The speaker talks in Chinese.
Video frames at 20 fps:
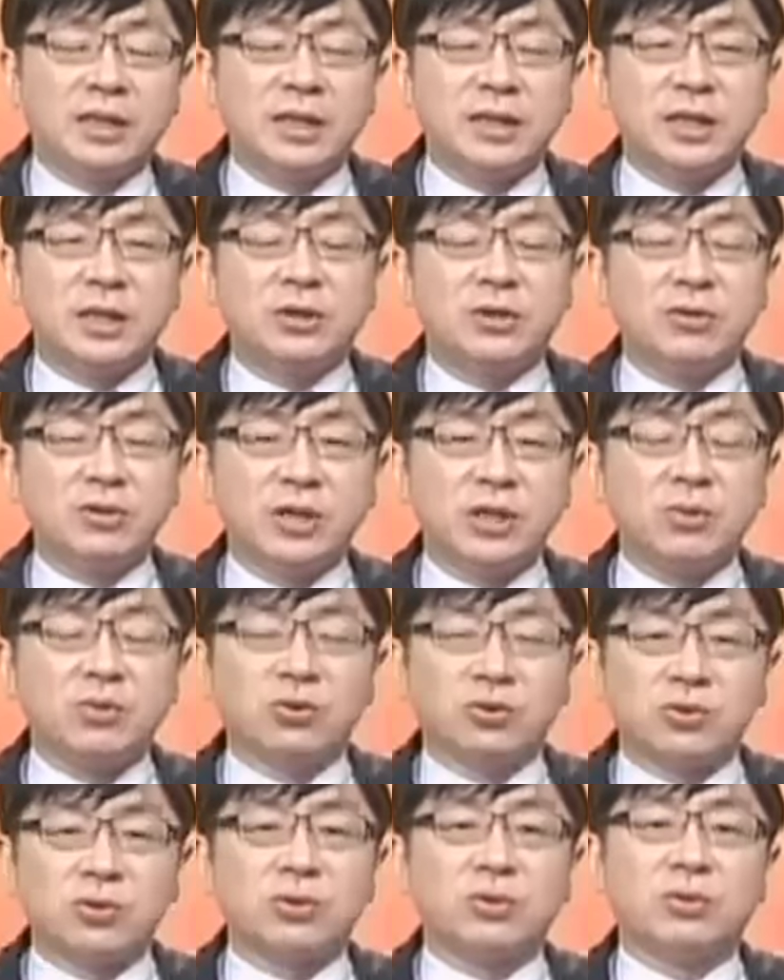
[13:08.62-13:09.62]
这些东西
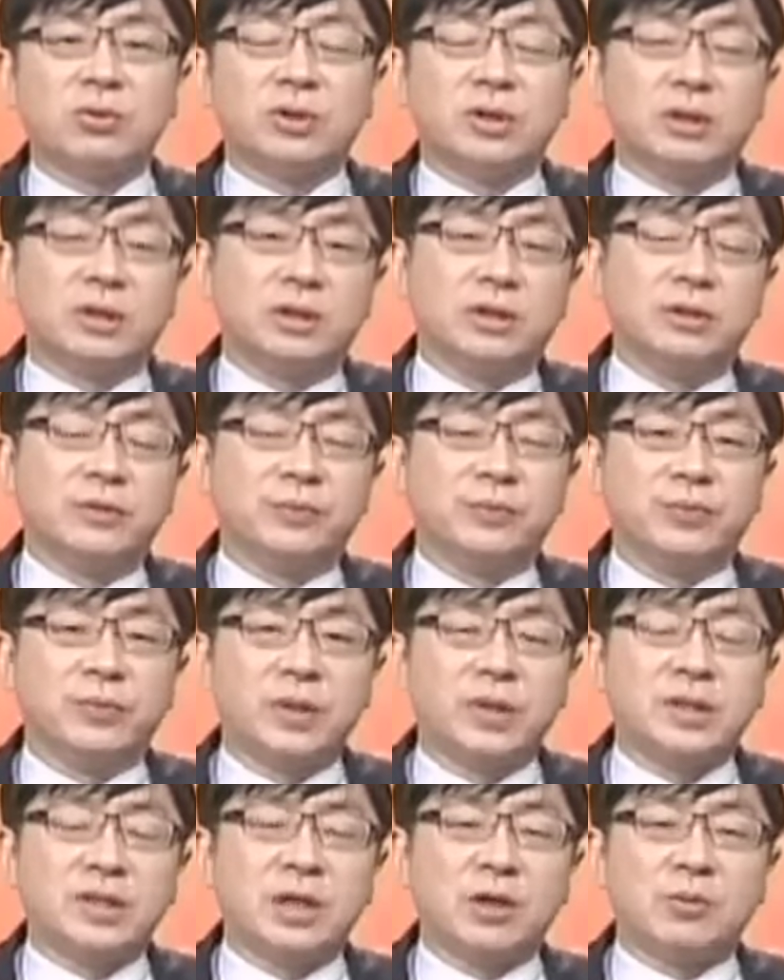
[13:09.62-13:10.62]
我说过了哈，
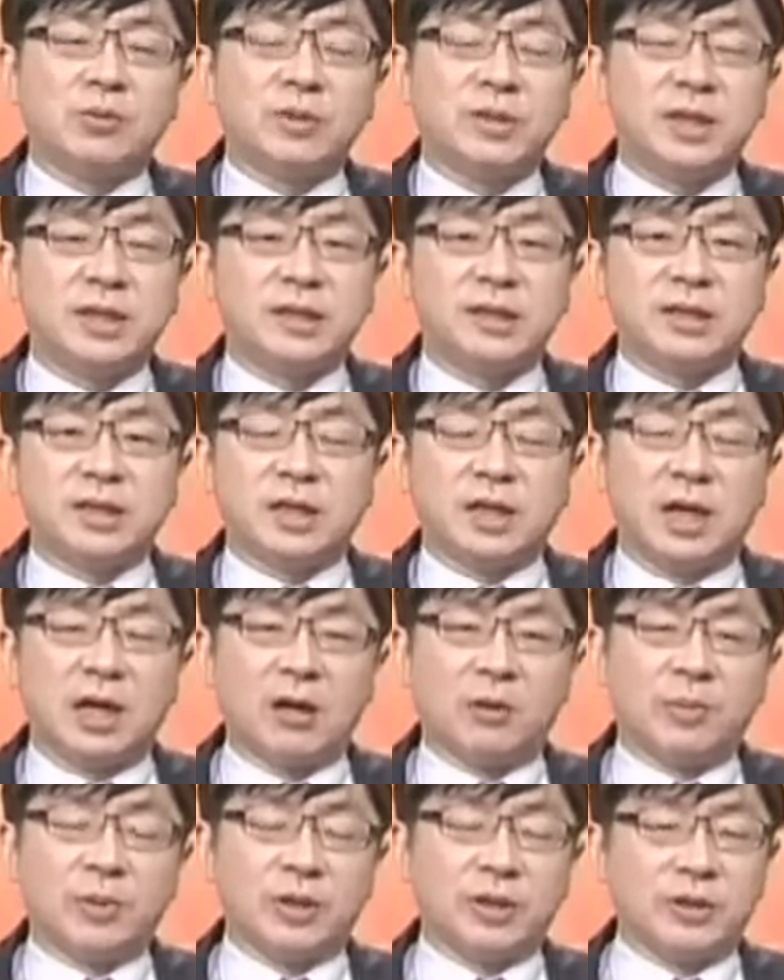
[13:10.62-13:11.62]
像我们这些几个
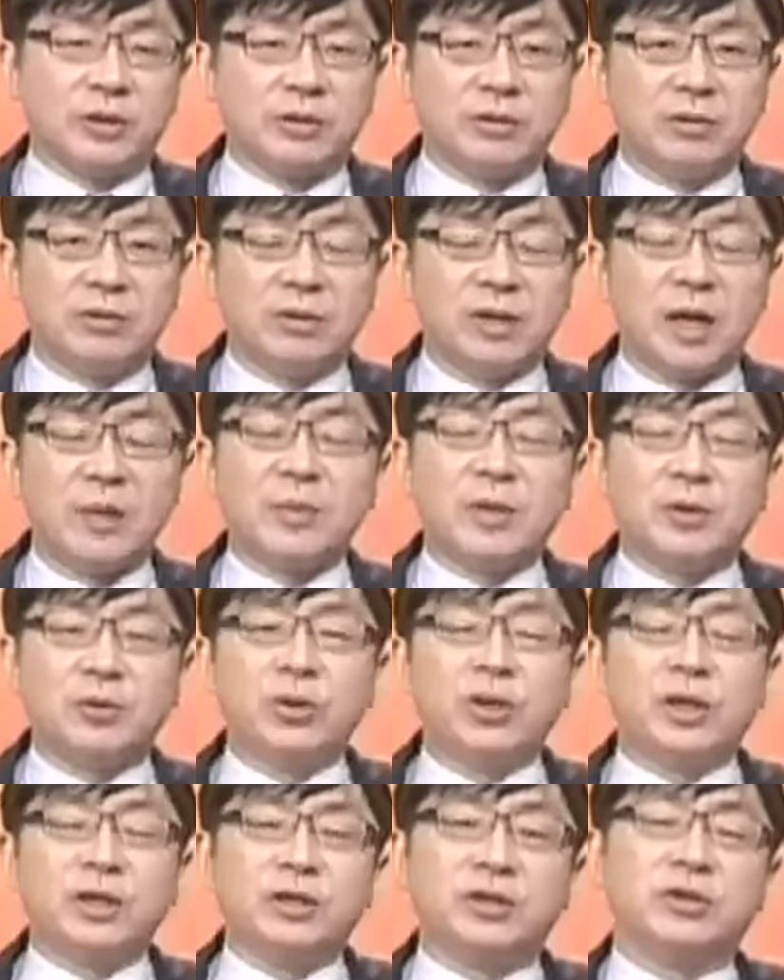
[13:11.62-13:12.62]
好朋友，他们也
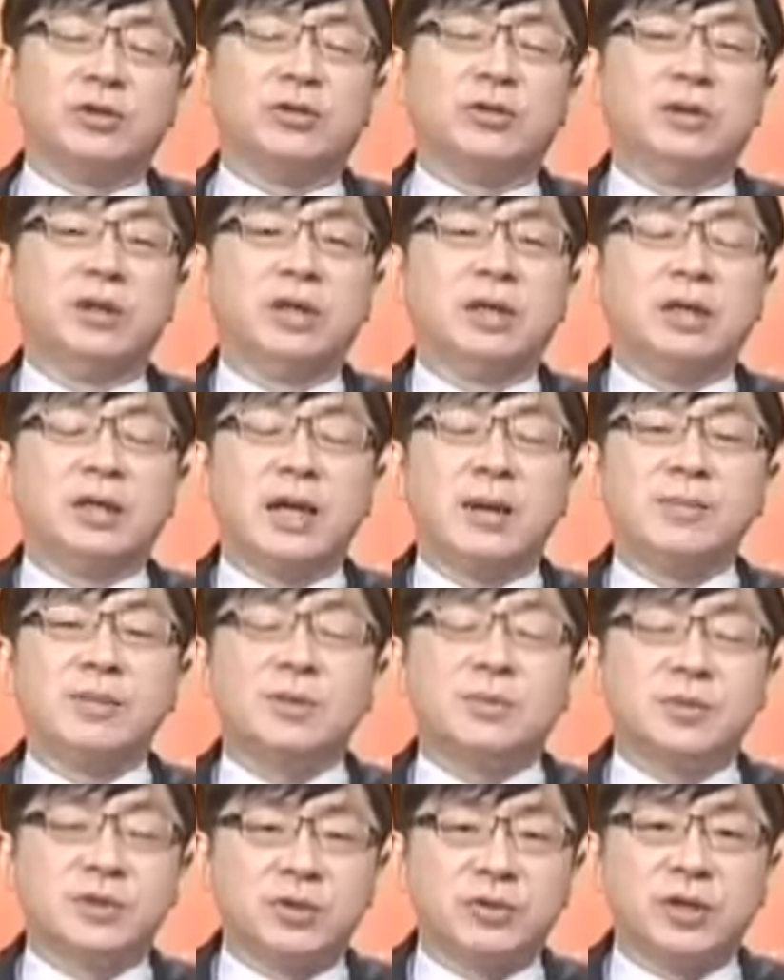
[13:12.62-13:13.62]
会研究。他
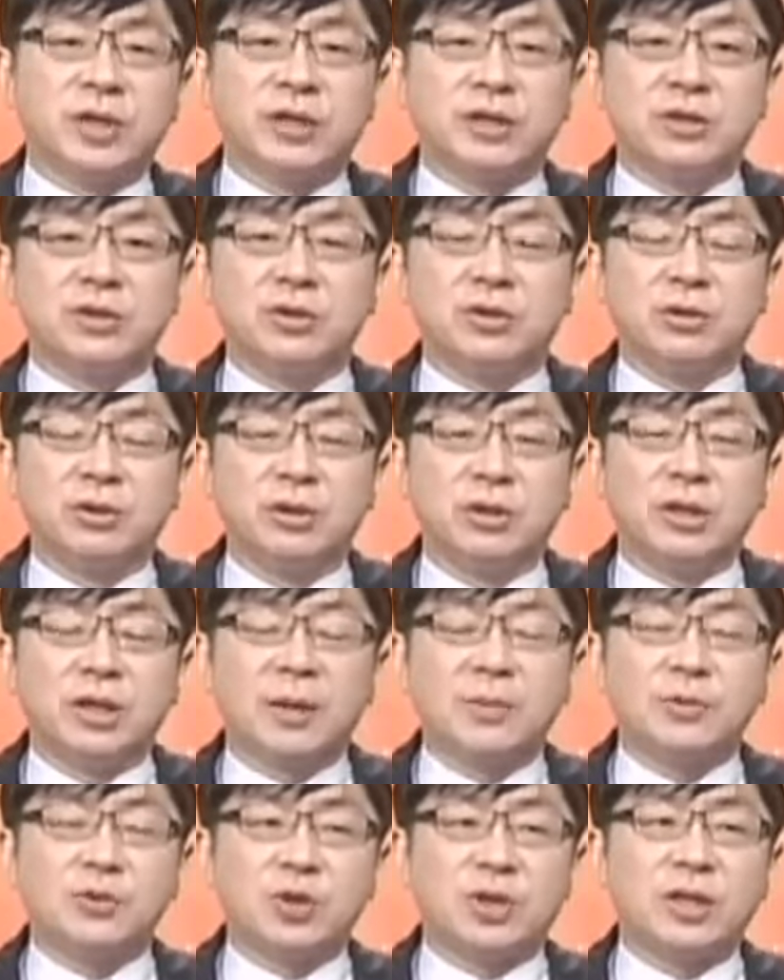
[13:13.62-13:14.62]
们什么时候研究？
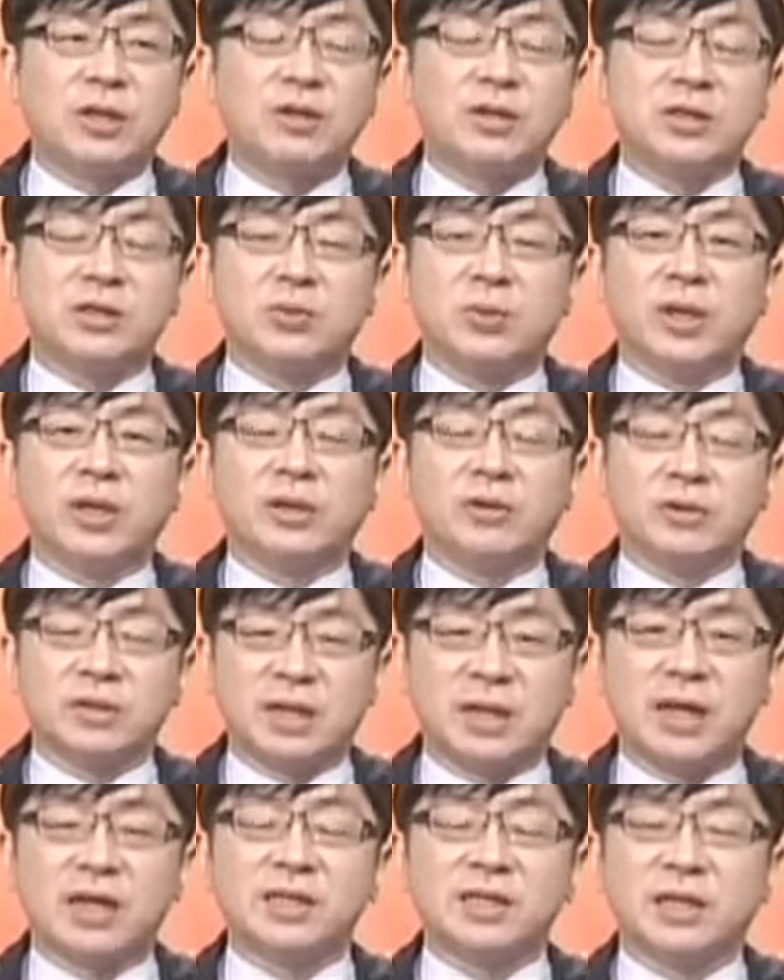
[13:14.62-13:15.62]
他们赚到二十万以后
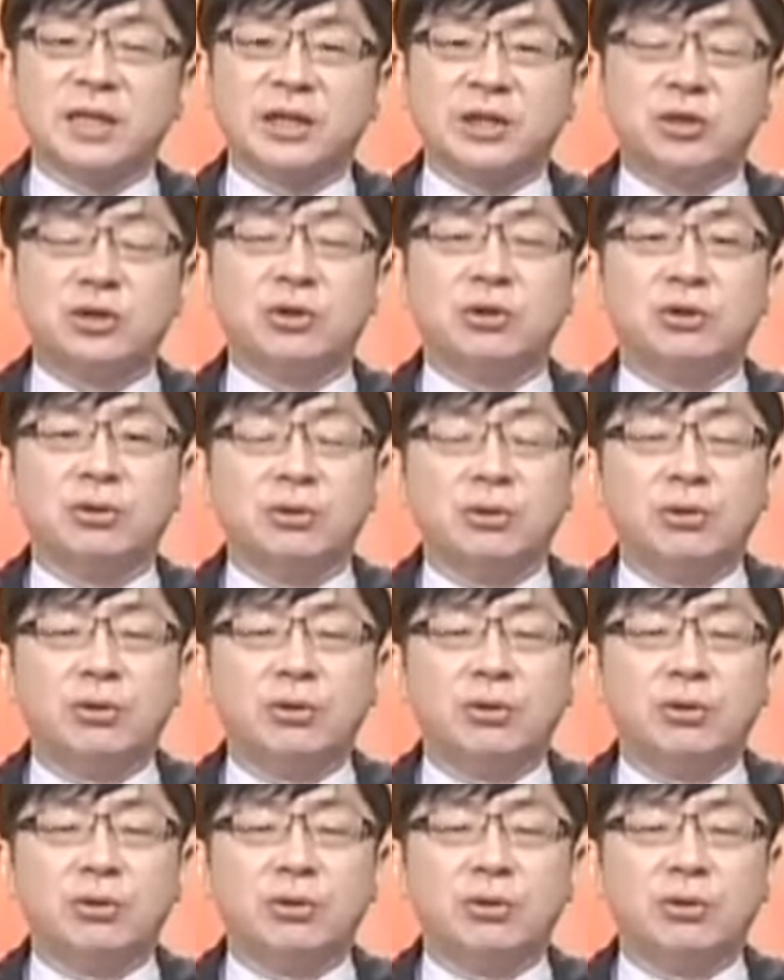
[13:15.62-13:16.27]
才开始研究。